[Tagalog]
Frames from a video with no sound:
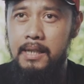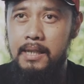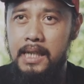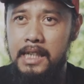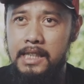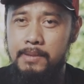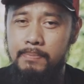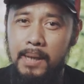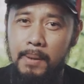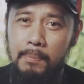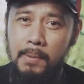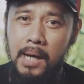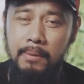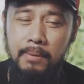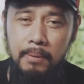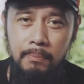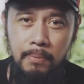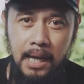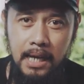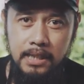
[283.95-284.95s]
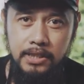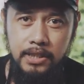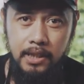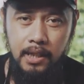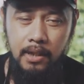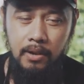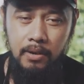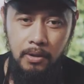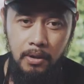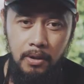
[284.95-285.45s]
Tapos may upcoming project
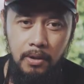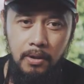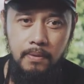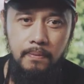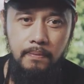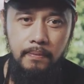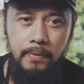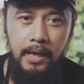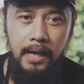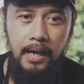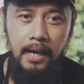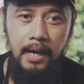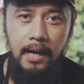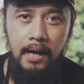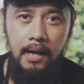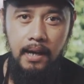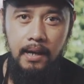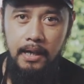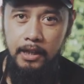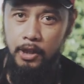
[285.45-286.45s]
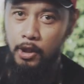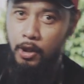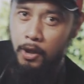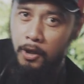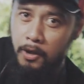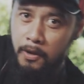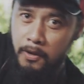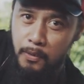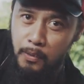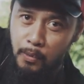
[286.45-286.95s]
ako na
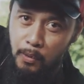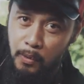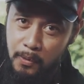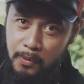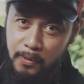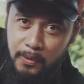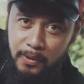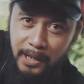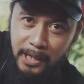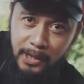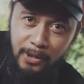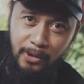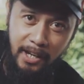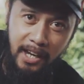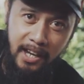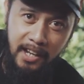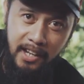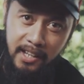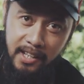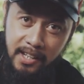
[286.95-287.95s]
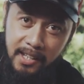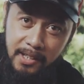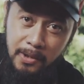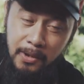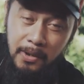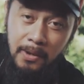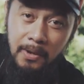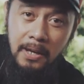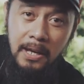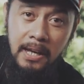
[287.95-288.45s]
itong, itong area na
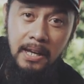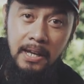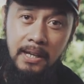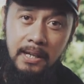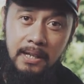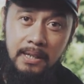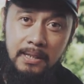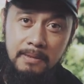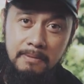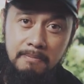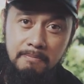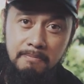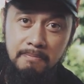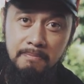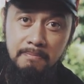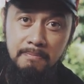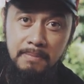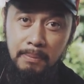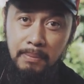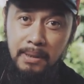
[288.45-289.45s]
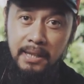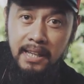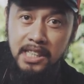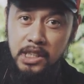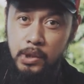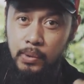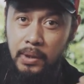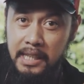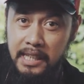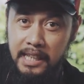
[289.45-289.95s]
to. Maybe
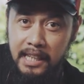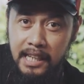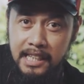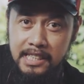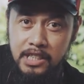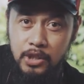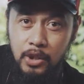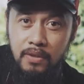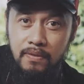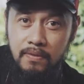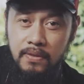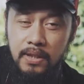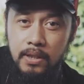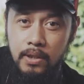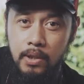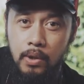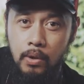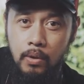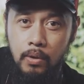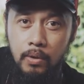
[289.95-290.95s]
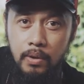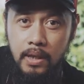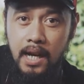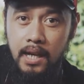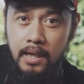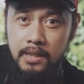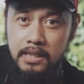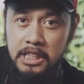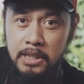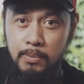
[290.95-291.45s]
next week, i-release ko yung video.
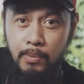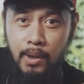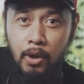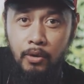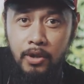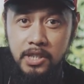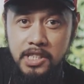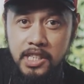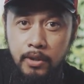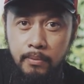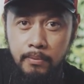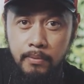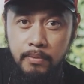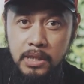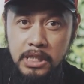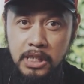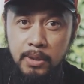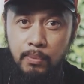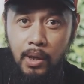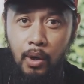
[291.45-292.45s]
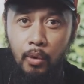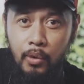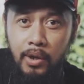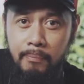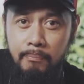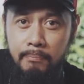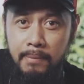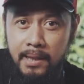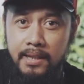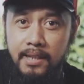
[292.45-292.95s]
Sisimulan ko na, siya, sisimulan ko na
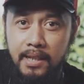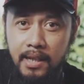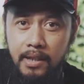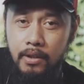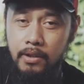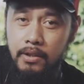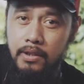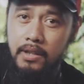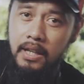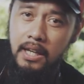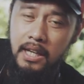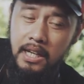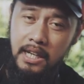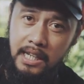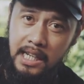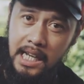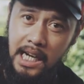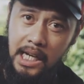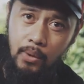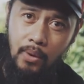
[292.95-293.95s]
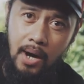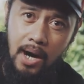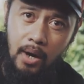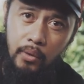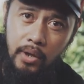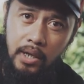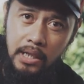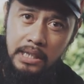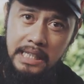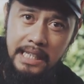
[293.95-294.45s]
yung build ngayon. Gagawa
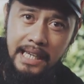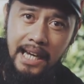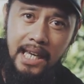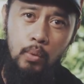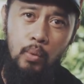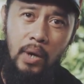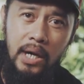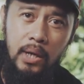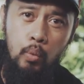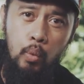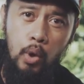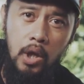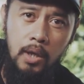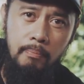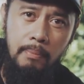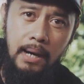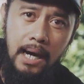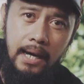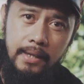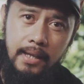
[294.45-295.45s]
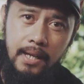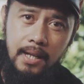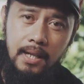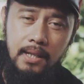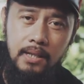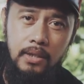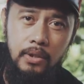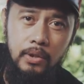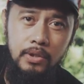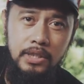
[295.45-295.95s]
ako ng DIY wall panel
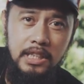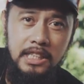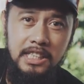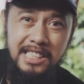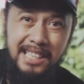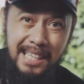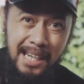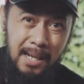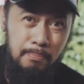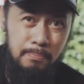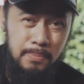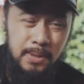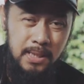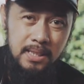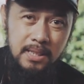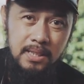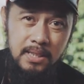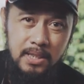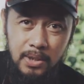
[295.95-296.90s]
using scraps.